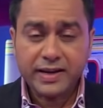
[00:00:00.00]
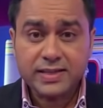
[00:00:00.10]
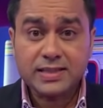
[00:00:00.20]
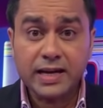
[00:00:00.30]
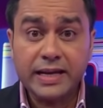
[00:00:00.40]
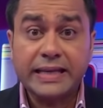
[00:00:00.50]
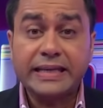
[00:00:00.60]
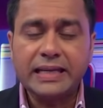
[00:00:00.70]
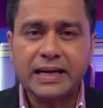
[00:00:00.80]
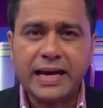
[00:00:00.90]
पाकिस्तान ने
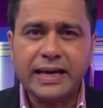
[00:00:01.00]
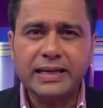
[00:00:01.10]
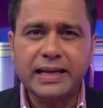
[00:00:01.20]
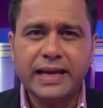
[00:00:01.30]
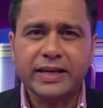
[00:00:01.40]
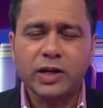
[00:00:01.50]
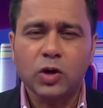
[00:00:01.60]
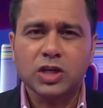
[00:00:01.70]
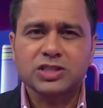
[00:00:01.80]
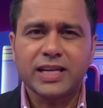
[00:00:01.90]
की लड़ाई लेकिन
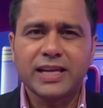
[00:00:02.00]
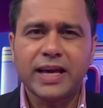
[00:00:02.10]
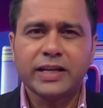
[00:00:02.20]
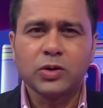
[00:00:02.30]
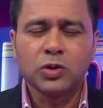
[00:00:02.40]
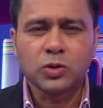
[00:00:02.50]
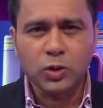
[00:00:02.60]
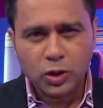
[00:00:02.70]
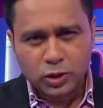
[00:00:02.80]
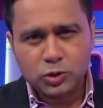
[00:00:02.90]
ऑस्ट्रेलिया ने
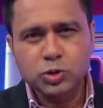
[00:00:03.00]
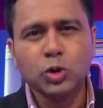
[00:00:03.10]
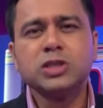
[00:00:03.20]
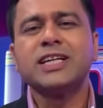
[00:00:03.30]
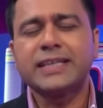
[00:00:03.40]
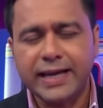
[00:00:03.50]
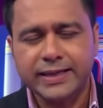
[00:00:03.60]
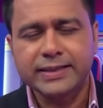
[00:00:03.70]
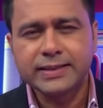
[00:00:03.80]
उनको धूल चटाई